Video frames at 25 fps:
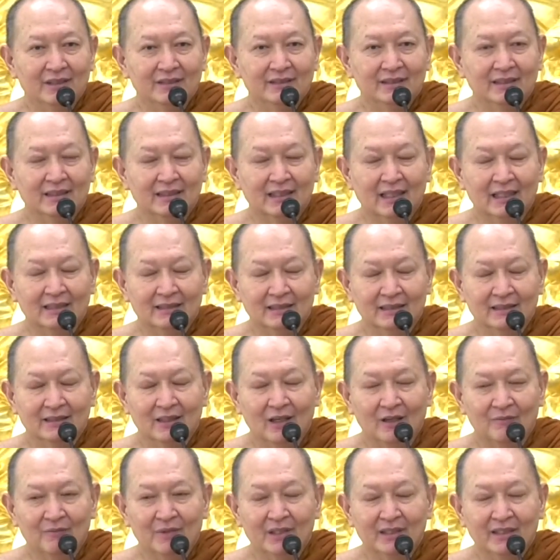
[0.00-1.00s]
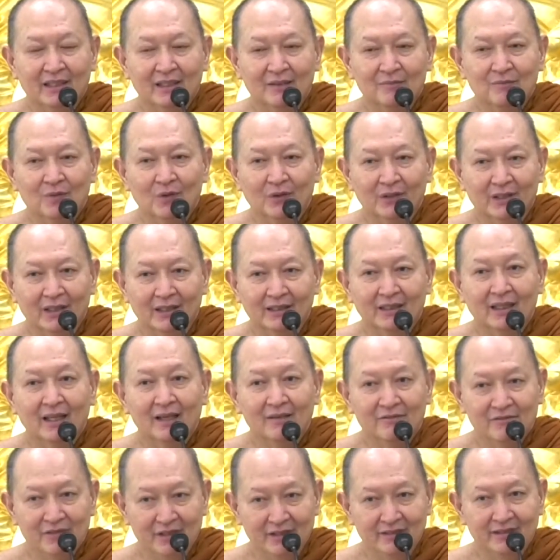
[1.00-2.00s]
ฟิสิกส์อาจจะตอบได้ทั้งหมดนะ
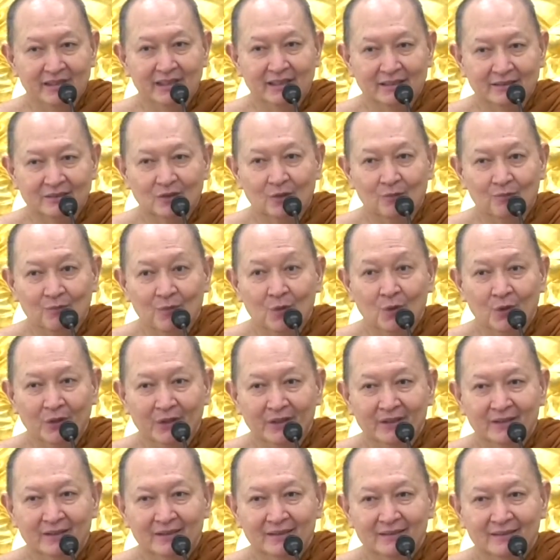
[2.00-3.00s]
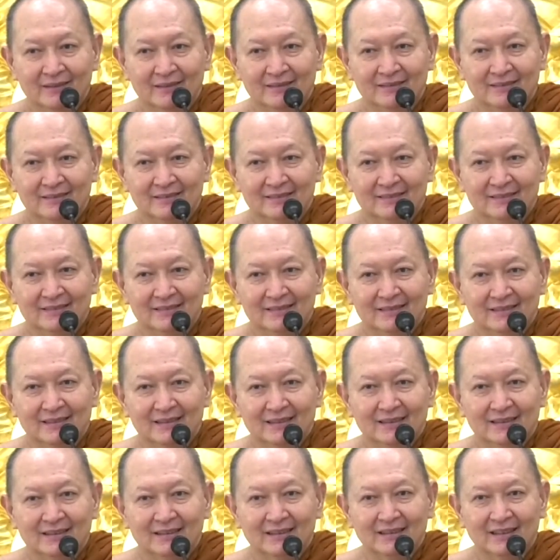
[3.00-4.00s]
ถ้าฟิสิกส์สมบูรณ์
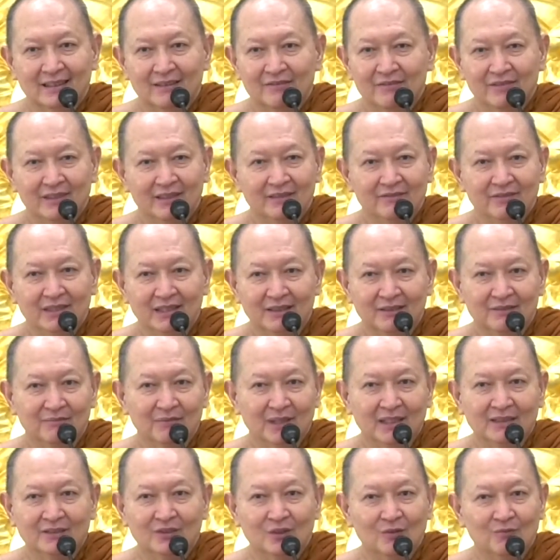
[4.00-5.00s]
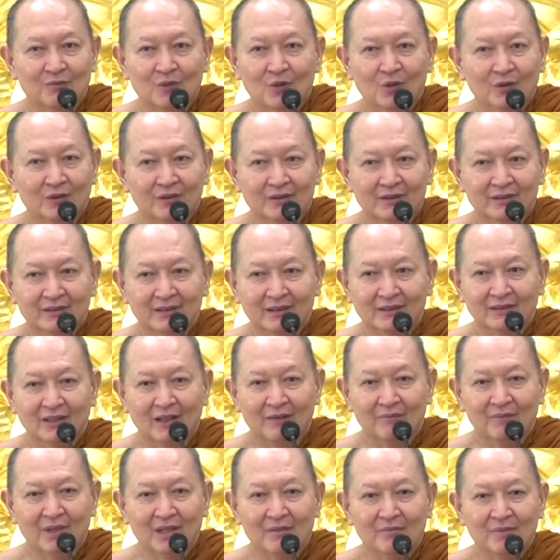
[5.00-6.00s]
ถ้าฟิสิกส์ไม่สมบูรณ์ ยัง
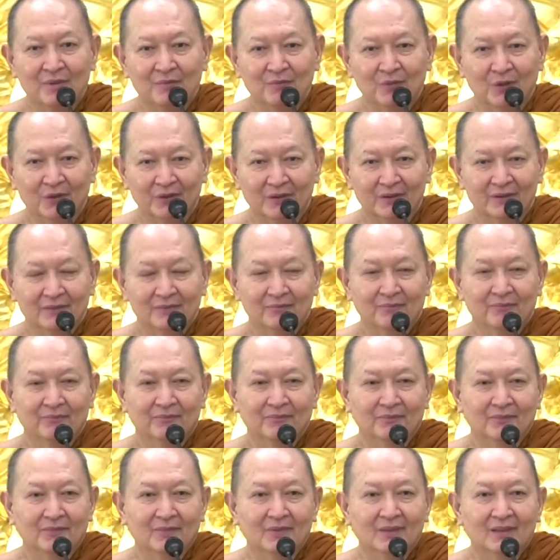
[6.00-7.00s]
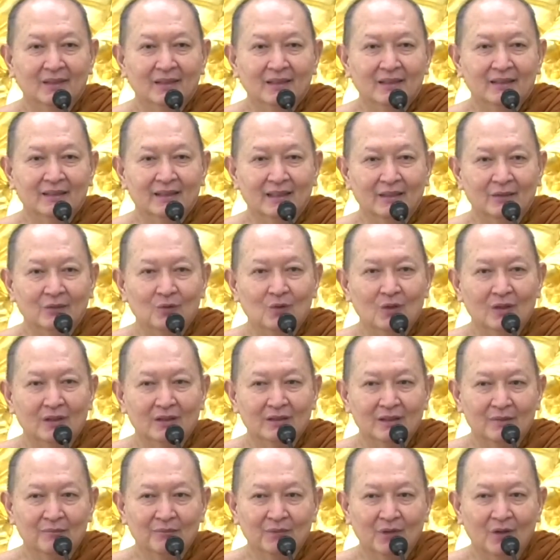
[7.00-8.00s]
ตอบได้ไม่หมด แต่ท่วง
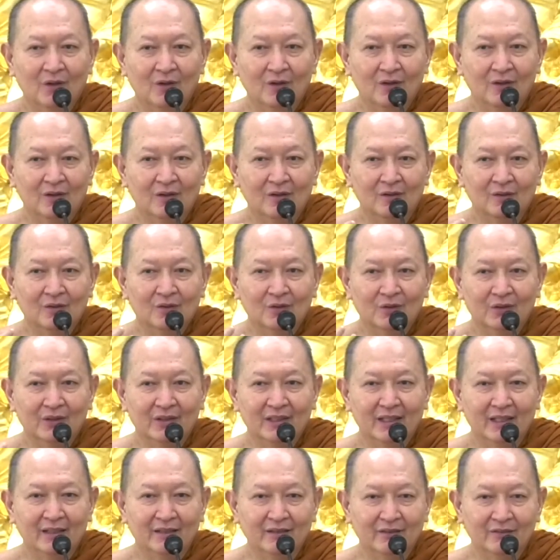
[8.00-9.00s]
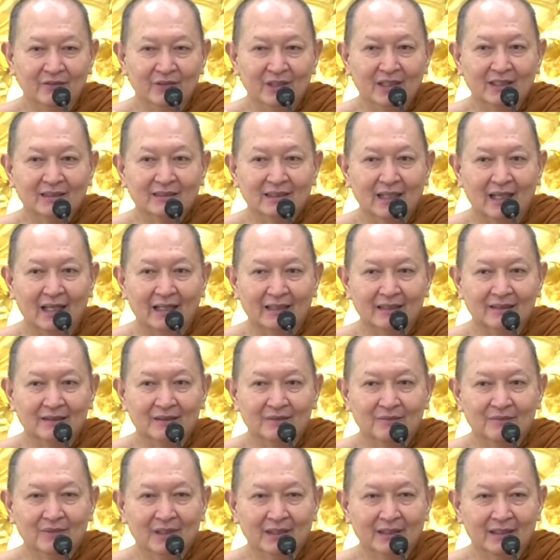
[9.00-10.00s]
ทำนองของคนเรียนวิทยาศาสตร์
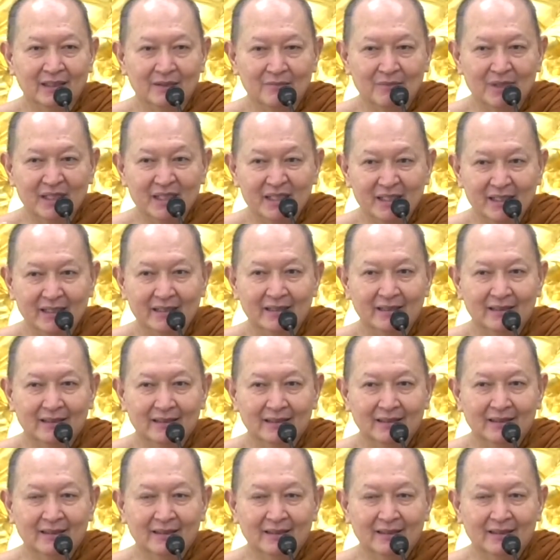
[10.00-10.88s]
นะบางทีไม่ดี